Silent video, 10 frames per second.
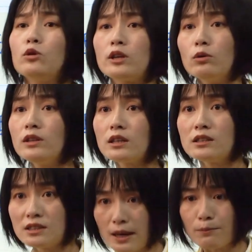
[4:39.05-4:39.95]
う基本的
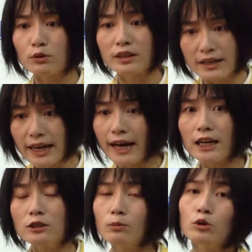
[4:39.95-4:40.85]
に全部出来上が
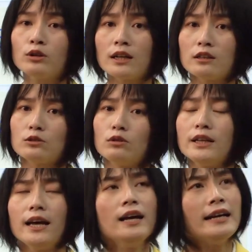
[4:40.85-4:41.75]
りのものなんですの
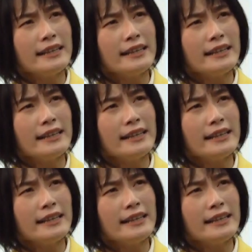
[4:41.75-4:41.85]
で、